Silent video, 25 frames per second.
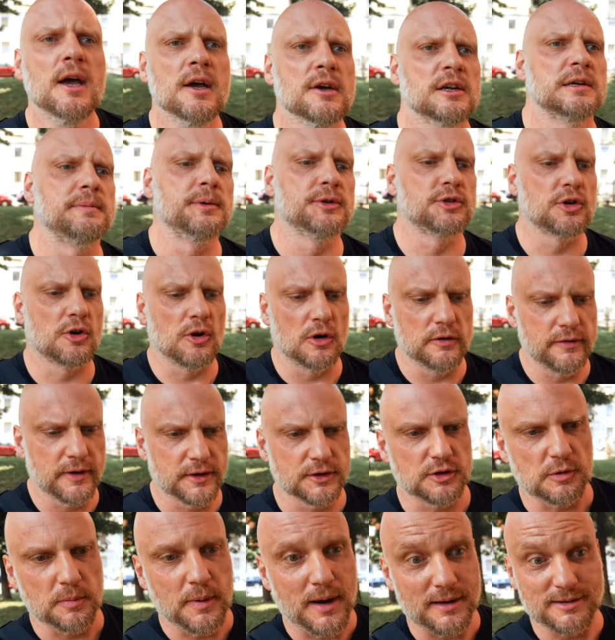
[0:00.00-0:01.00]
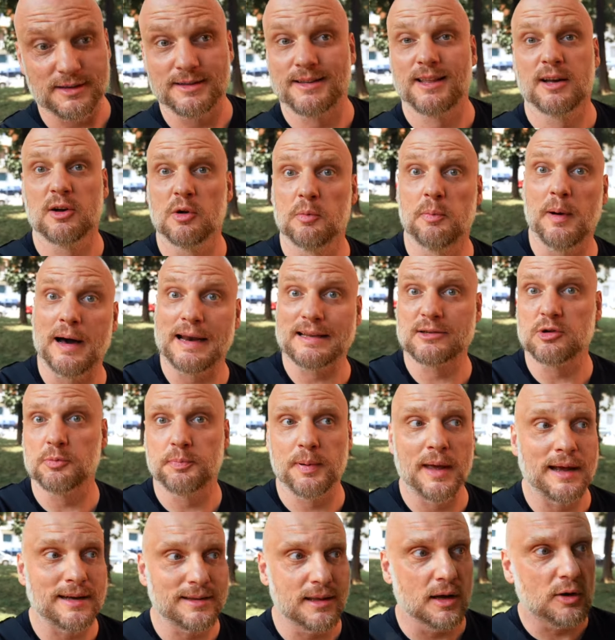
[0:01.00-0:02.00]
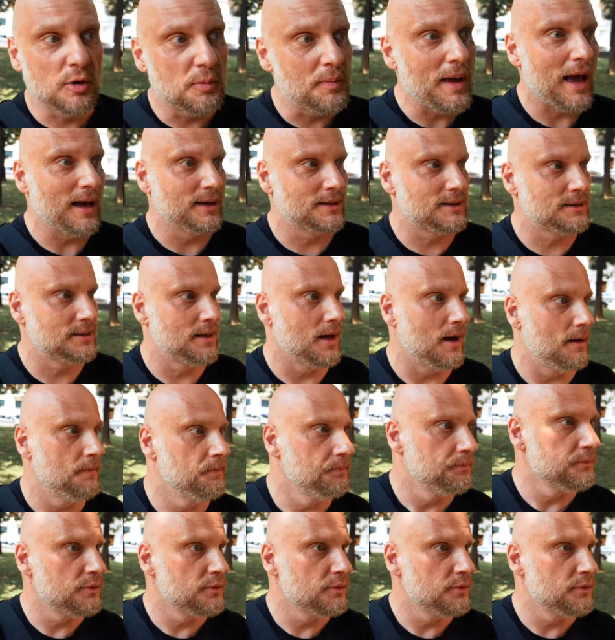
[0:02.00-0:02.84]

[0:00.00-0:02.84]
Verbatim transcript: żeby cokolwiek zobaczyć z tego bardzo pięknego miasta.